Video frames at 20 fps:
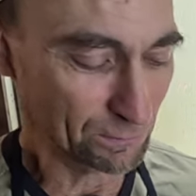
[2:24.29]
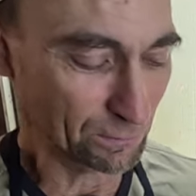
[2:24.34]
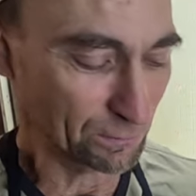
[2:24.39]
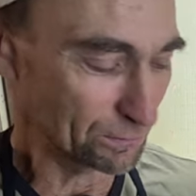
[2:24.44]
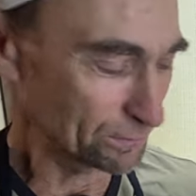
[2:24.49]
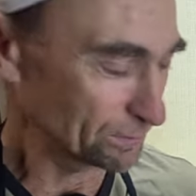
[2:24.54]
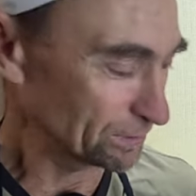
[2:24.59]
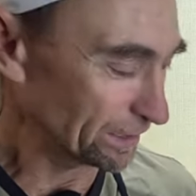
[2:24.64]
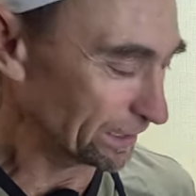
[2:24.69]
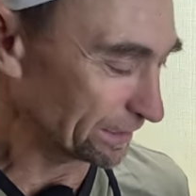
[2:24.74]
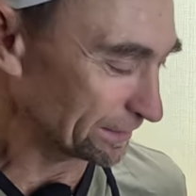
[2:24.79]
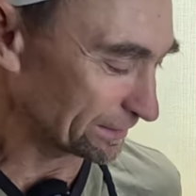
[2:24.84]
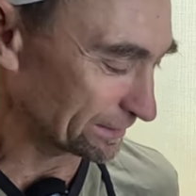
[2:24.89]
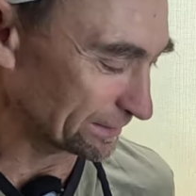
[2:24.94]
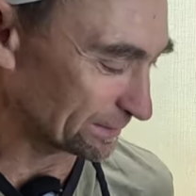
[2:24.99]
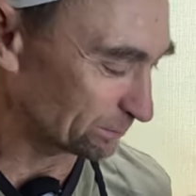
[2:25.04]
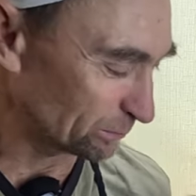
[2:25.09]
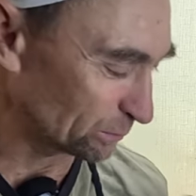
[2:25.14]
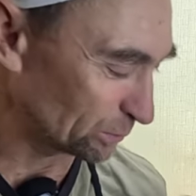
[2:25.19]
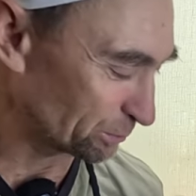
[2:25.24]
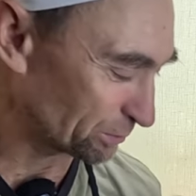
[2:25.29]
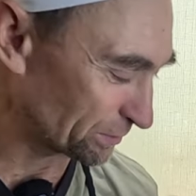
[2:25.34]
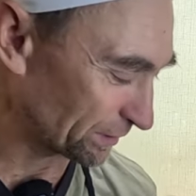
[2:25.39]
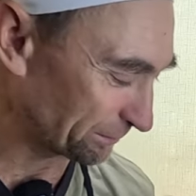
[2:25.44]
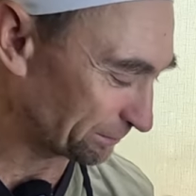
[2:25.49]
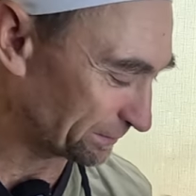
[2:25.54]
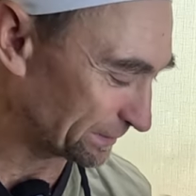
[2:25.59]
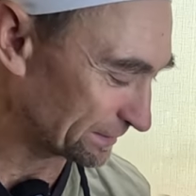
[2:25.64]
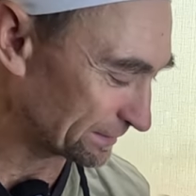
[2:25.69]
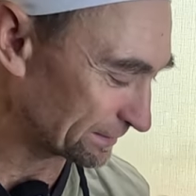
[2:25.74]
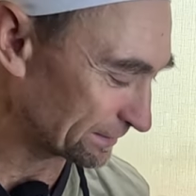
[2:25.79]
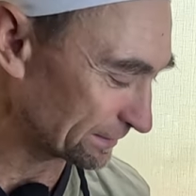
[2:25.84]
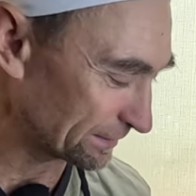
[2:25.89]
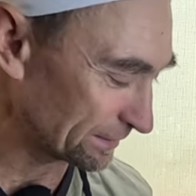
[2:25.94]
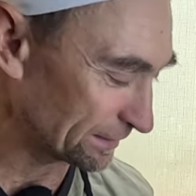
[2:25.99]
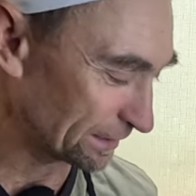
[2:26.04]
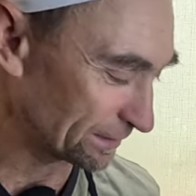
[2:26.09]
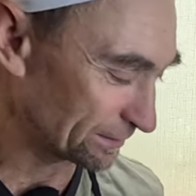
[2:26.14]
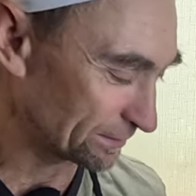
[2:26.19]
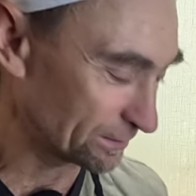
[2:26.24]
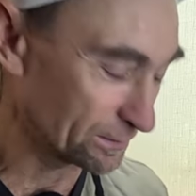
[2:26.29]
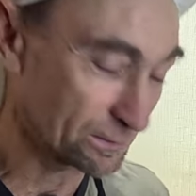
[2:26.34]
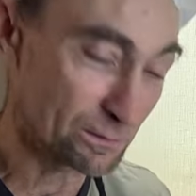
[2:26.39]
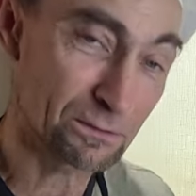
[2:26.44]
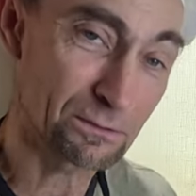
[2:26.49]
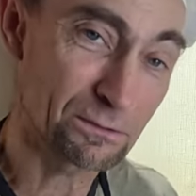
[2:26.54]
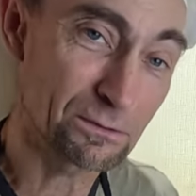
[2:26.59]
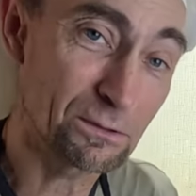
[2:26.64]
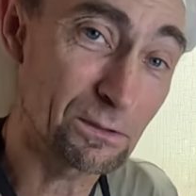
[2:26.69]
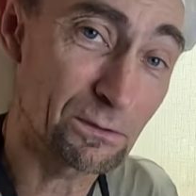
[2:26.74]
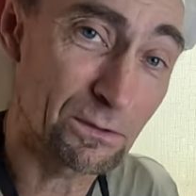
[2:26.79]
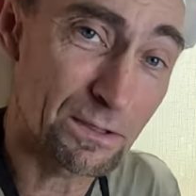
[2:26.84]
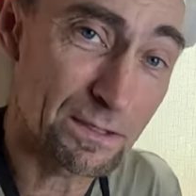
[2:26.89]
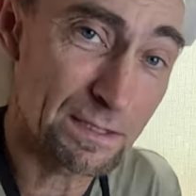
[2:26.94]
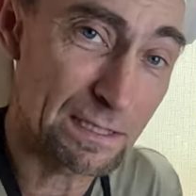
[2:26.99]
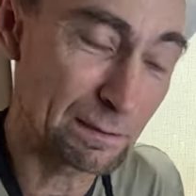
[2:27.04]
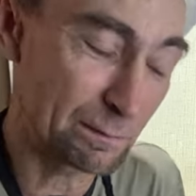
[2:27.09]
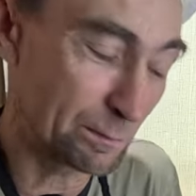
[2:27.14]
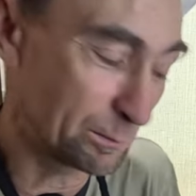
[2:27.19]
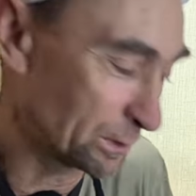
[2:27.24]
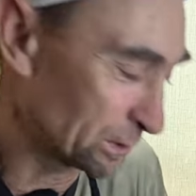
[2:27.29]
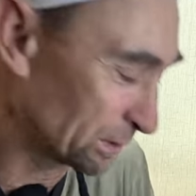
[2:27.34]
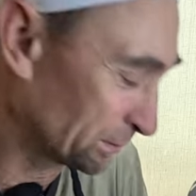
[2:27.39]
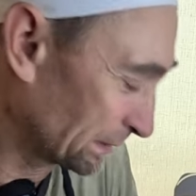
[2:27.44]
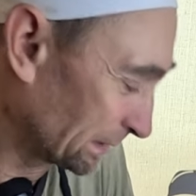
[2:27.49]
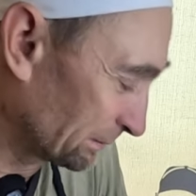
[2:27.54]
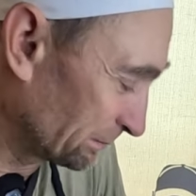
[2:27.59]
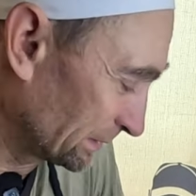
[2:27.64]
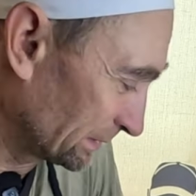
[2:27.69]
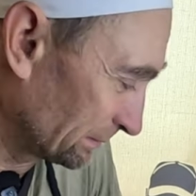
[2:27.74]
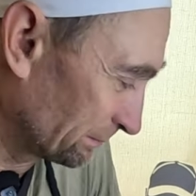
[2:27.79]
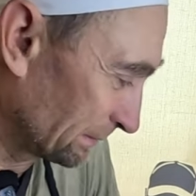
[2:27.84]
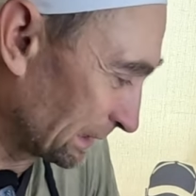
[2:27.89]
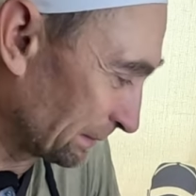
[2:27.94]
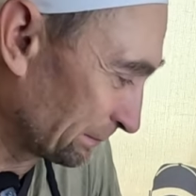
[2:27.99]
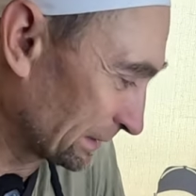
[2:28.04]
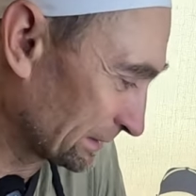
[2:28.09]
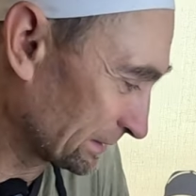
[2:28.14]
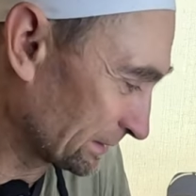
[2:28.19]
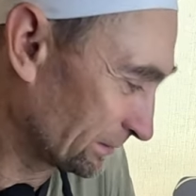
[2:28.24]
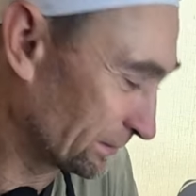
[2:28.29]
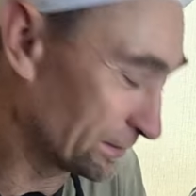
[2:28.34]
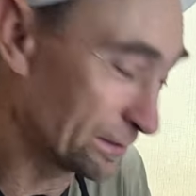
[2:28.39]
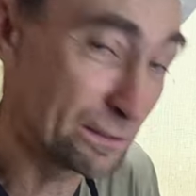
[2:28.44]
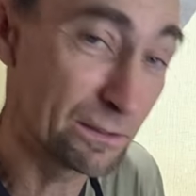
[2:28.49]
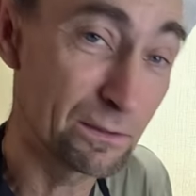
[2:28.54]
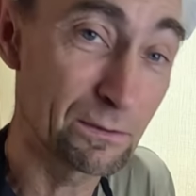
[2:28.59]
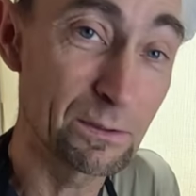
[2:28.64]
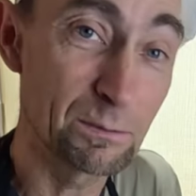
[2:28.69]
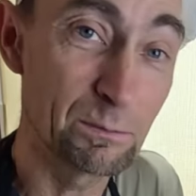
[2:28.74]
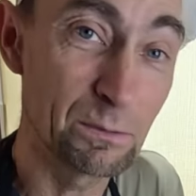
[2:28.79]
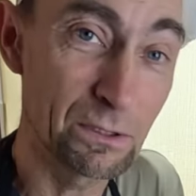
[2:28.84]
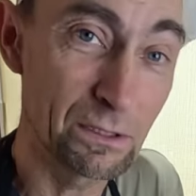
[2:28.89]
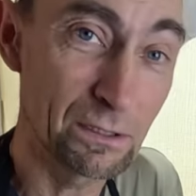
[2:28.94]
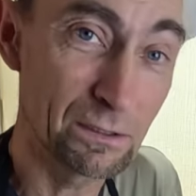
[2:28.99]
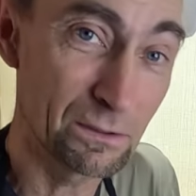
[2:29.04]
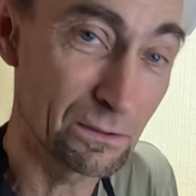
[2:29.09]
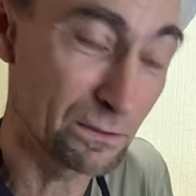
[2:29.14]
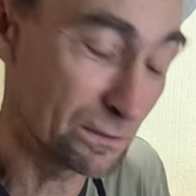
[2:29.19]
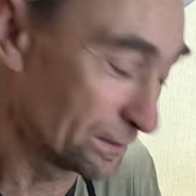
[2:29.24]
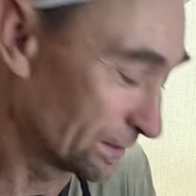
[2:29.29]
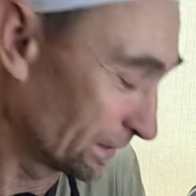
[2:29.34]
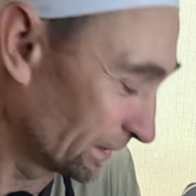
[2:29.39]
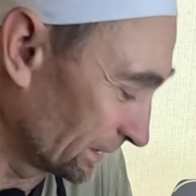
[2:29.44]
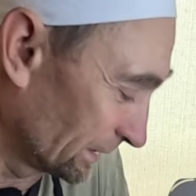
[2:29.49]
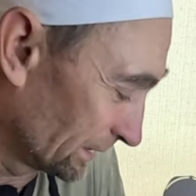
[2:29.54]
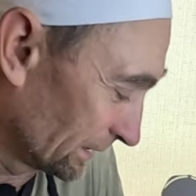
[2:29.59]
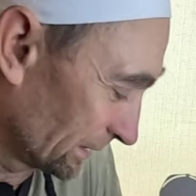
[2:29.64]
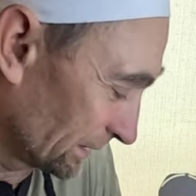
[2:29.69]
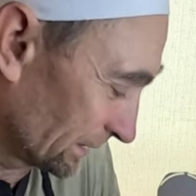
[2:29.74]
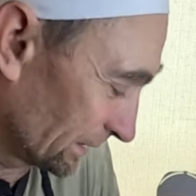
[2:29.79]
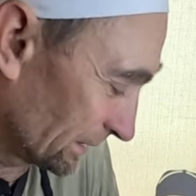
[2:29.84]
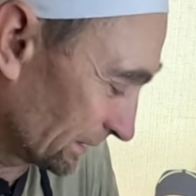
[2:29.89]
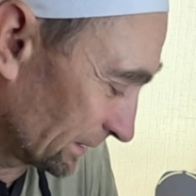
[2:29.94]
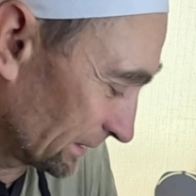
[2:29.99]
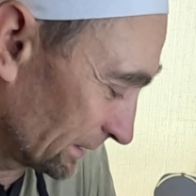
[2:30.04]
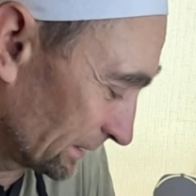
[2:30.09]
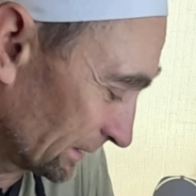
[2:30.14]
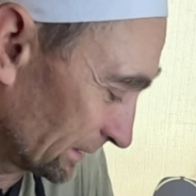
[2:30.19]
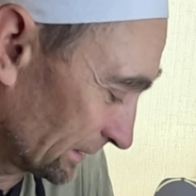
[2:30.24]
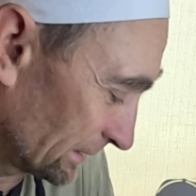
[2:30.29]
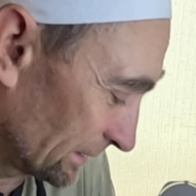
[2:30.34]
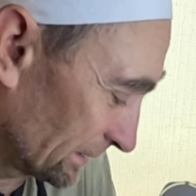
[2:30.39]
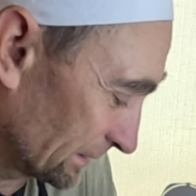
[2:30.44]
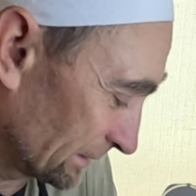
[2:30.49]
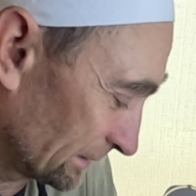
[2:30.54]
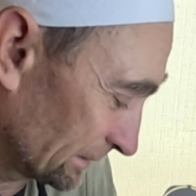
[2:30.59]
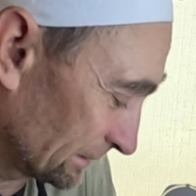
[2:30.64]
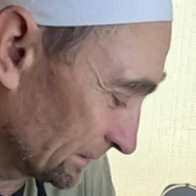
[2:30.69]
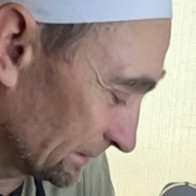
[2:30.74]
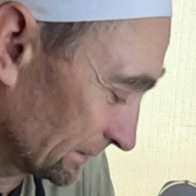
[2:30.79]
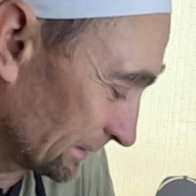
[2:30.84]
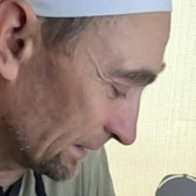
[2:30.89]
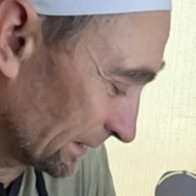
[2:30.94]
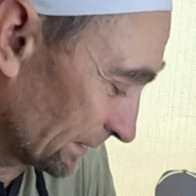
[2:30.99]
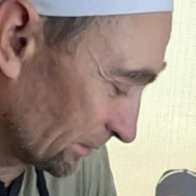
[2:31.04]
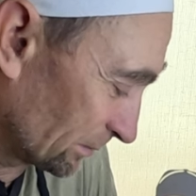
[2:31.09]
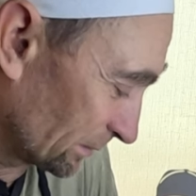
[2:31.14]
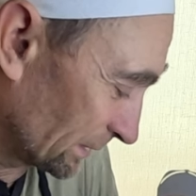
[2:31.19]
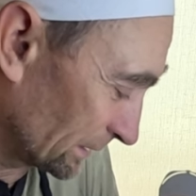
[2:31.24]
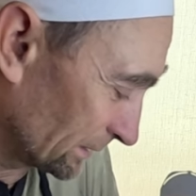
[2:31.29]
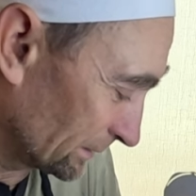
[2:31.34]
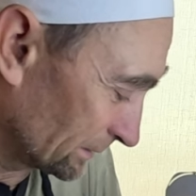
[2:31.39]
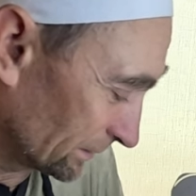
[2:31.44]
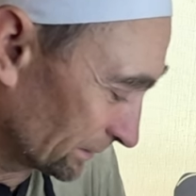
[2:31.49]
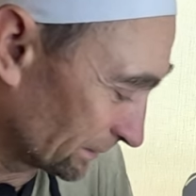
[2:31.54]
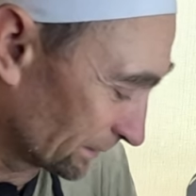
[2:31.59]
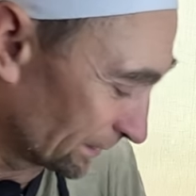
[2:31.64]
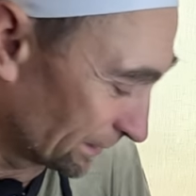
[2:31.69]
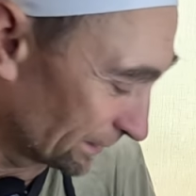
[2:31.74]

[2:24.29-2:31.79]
To nie jest mój przepis, ja to go dostałem od mamy, mama z kolei od mojego e, znajomego.